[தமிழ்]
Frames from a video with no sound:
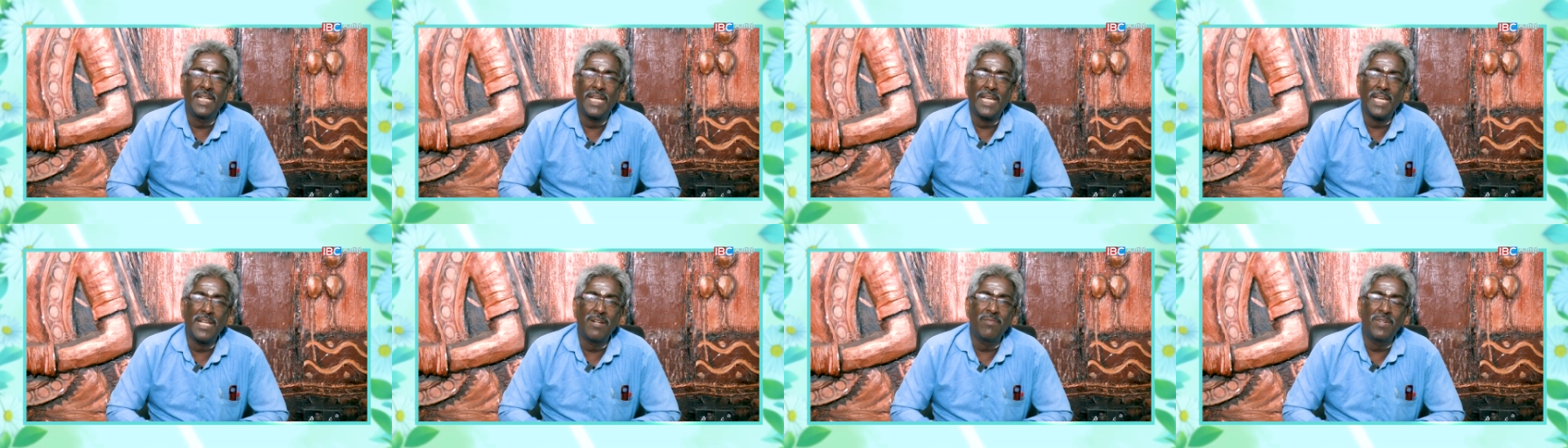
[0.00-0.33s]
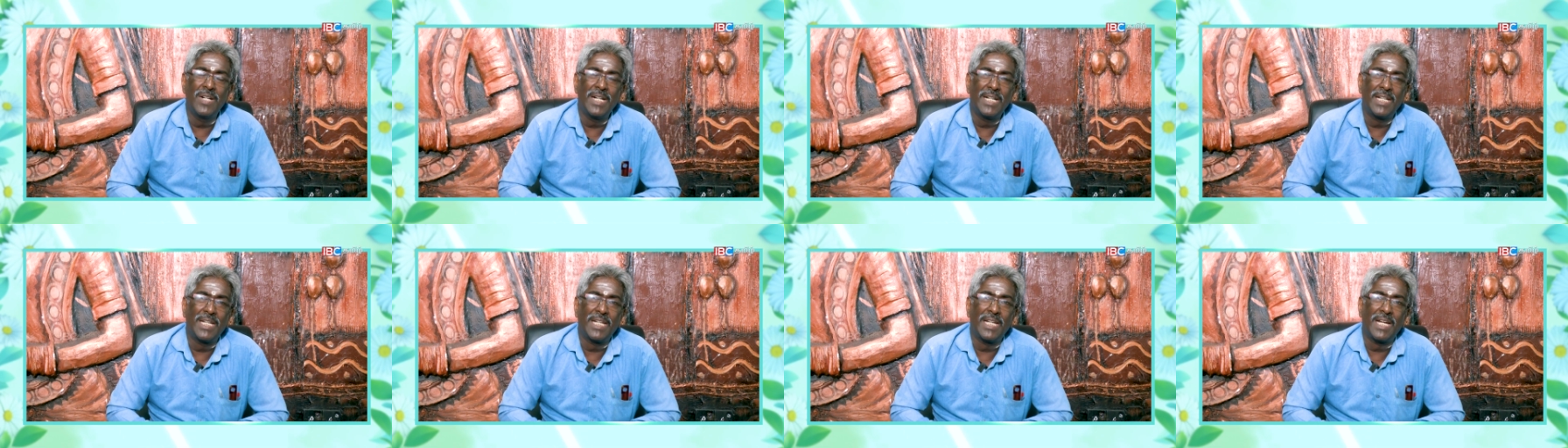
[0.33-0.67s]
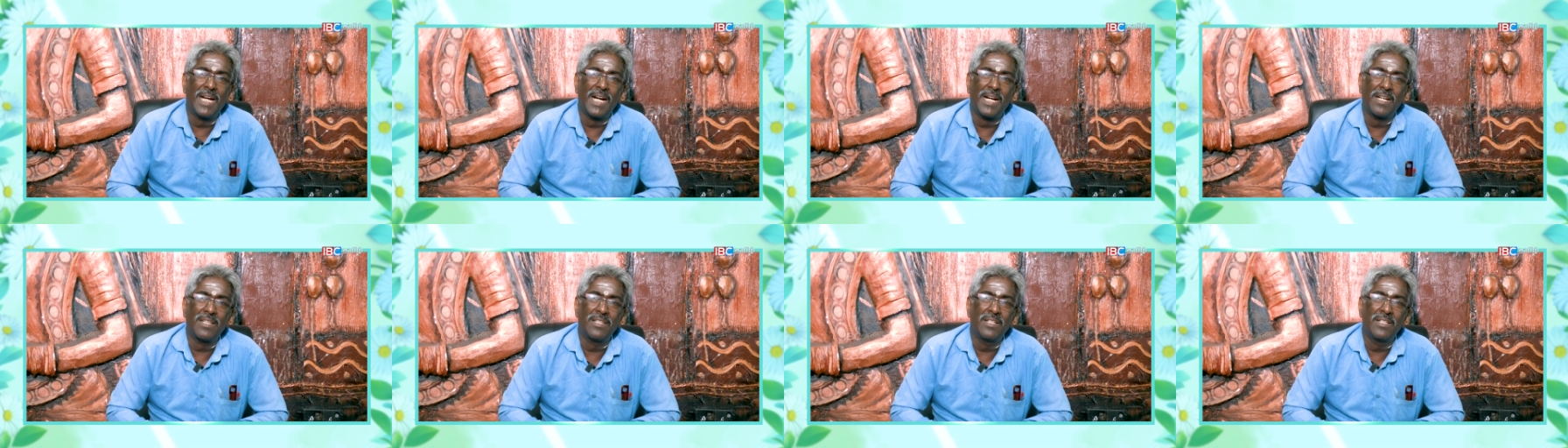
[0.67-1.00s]
ஏன்
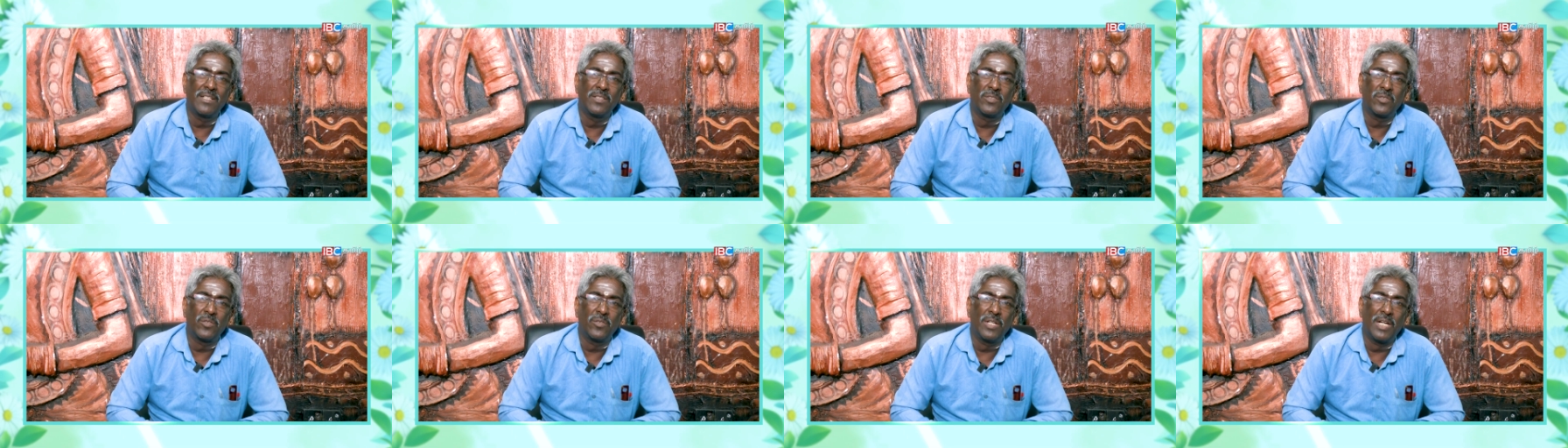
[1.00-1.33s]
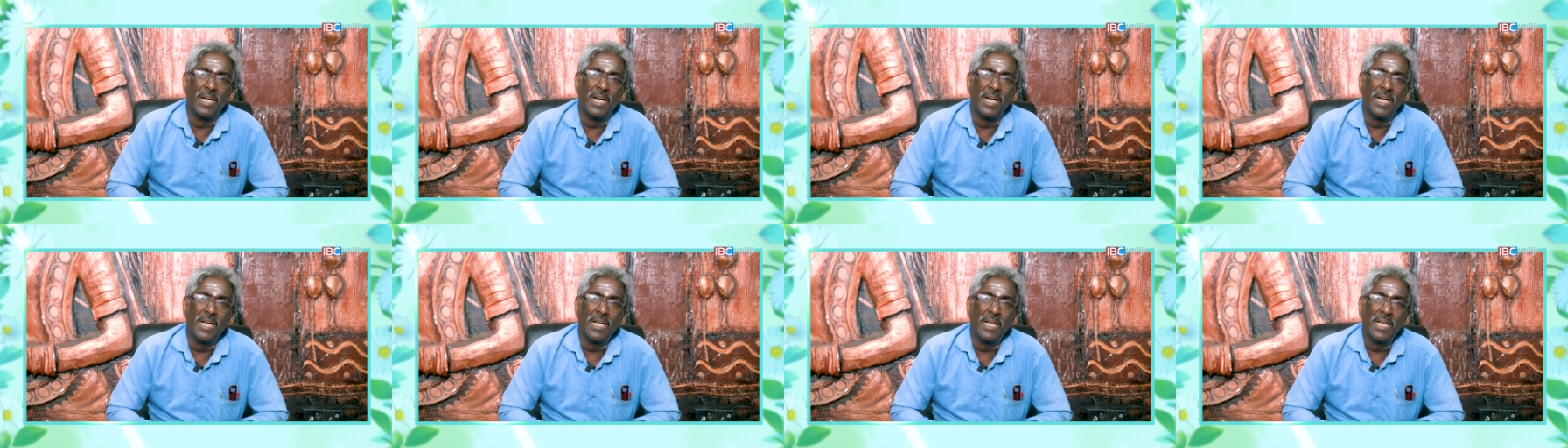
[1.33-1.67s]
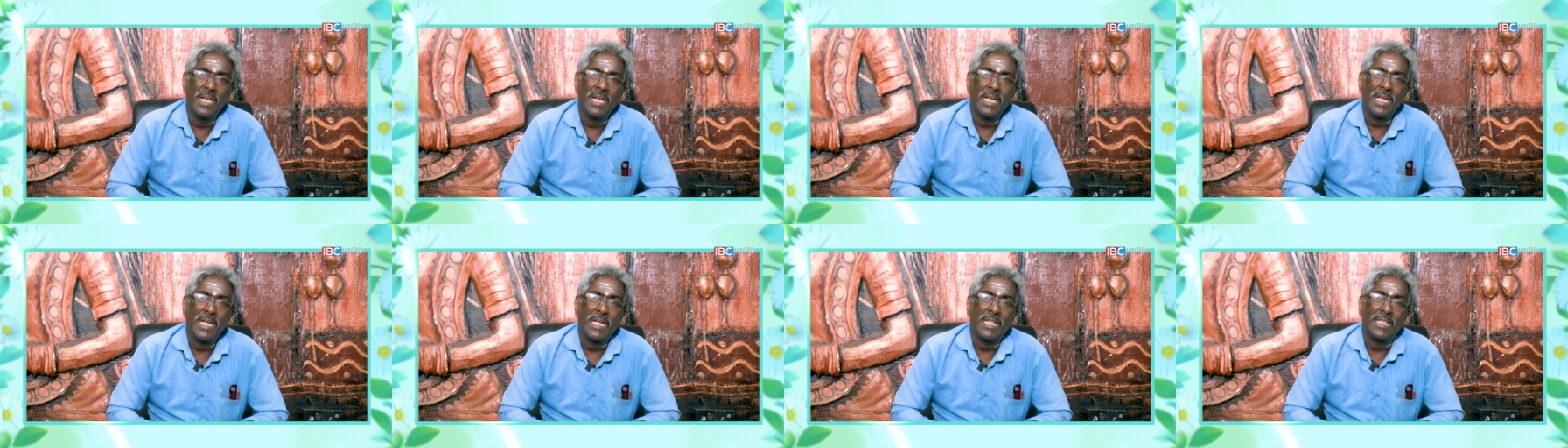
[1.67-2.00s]
வேட்டையாடுதுன்னு சொன்னால்
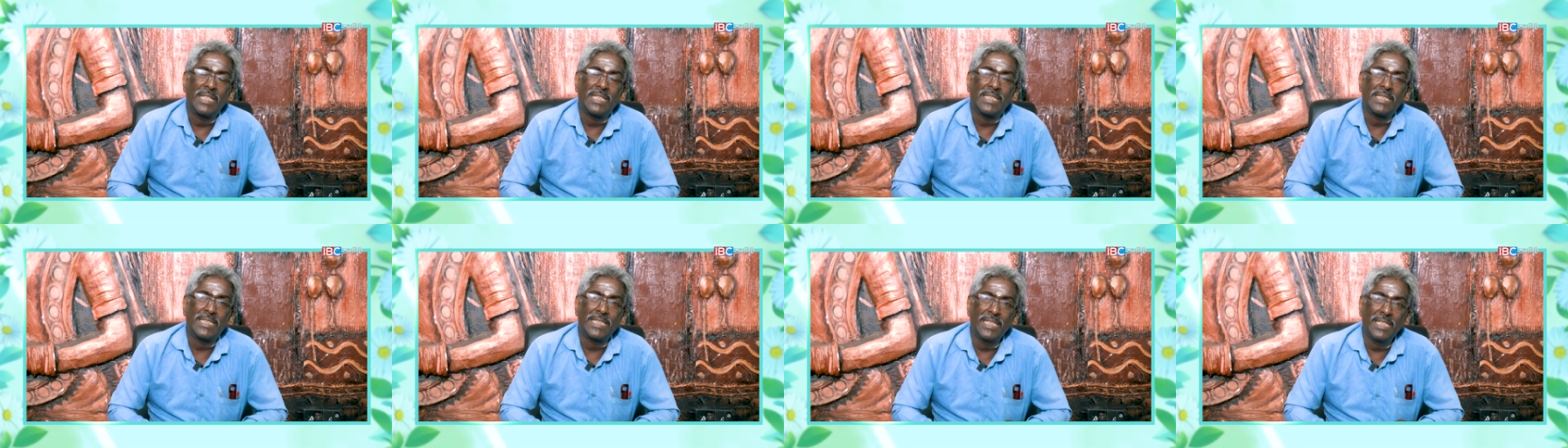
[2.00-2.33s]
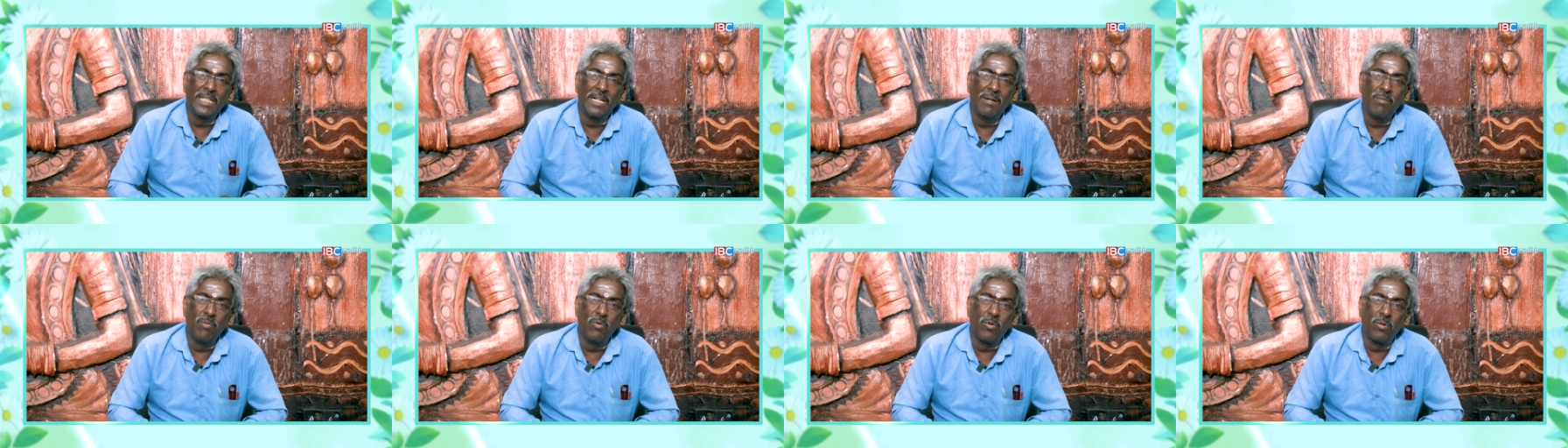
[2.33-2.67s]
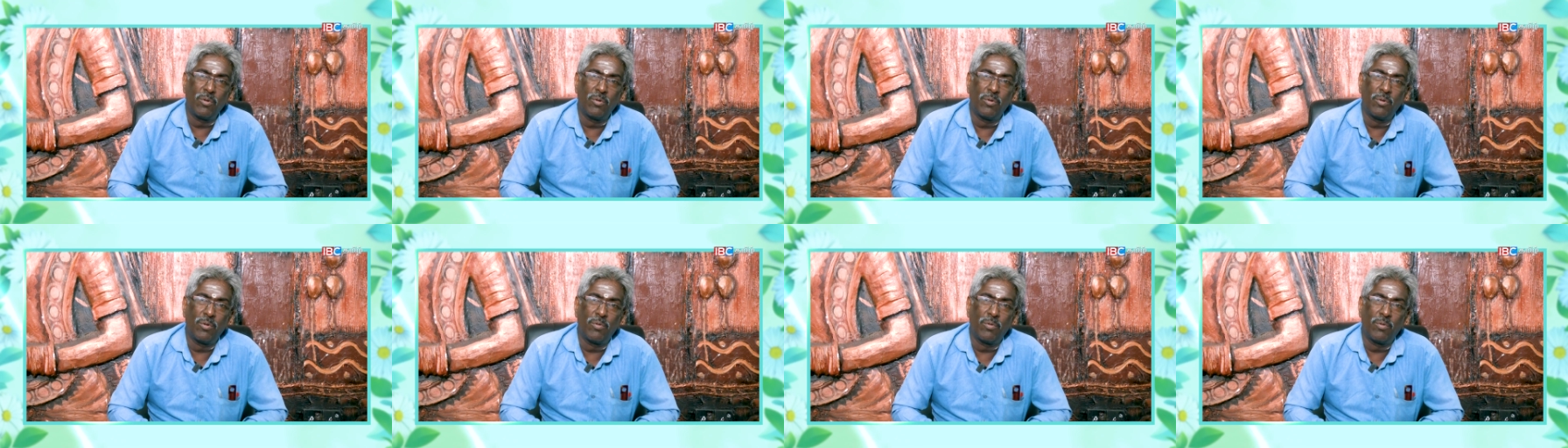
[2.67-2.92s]
இந்த சிங்கம் ஒரு